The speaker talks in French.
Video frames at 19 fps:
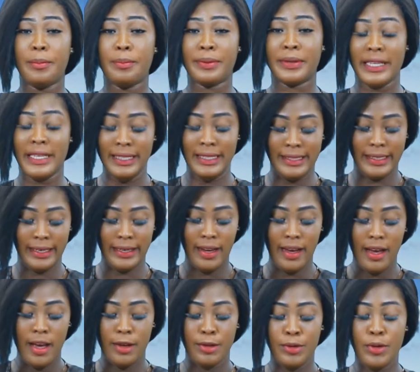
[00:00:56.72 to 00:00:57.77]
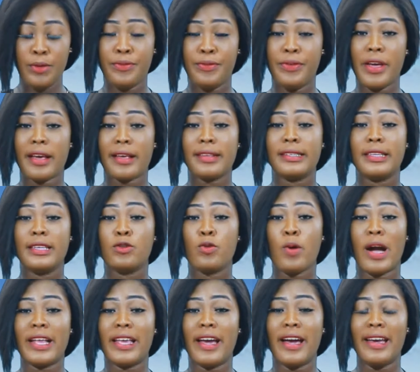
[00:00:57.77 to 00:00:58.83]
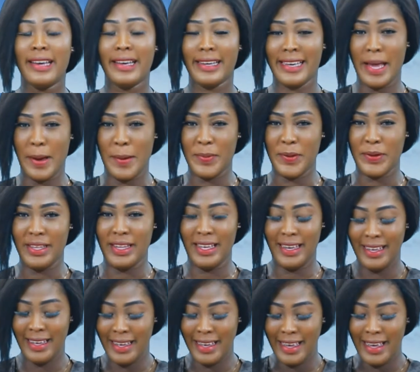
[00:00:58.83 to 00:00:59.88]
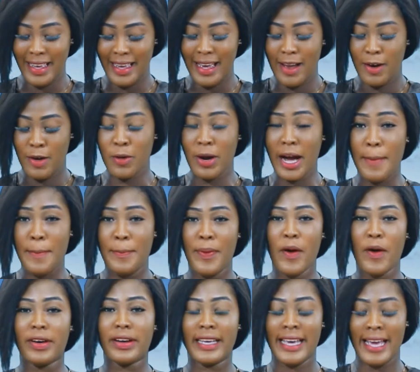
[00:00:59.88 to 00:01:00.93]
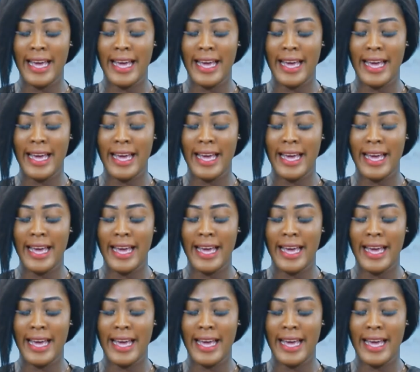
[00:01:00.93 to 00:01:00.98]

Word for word: Pritch, devient citoyen gabonais. Le rappeur et